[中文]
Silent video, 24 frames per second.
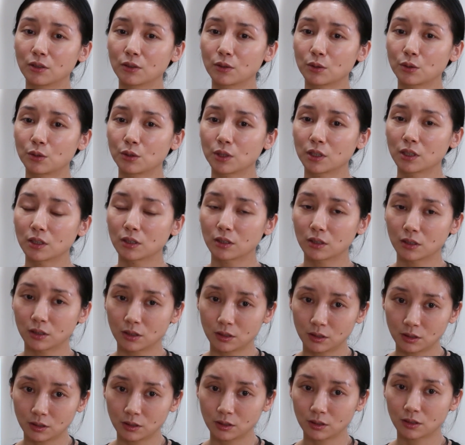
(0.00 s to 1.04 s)
我觉
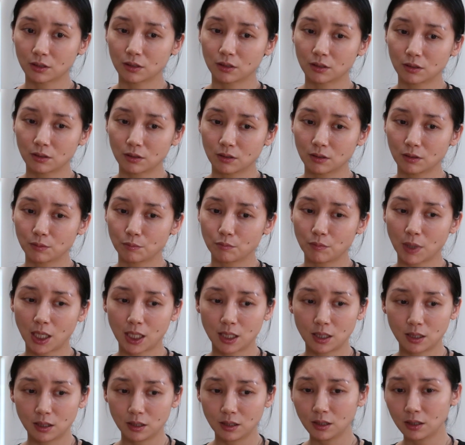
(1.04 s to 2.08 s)
得
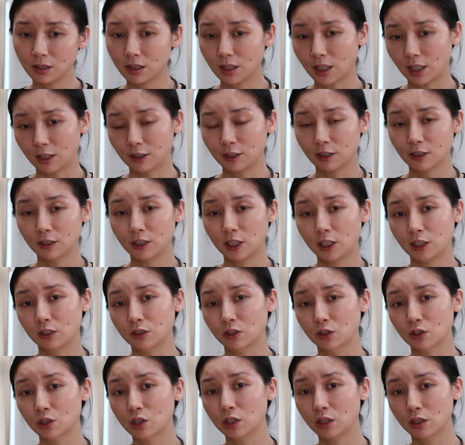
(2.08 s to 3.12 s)
每一年的那
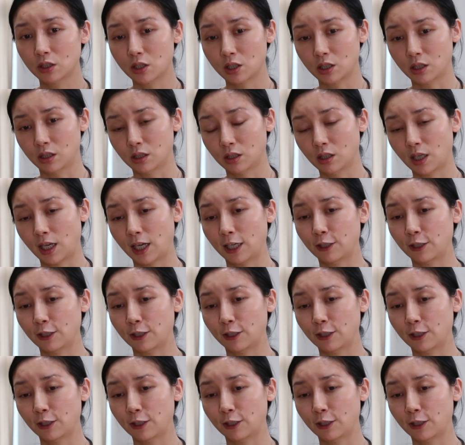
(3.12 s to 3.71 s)
个课程，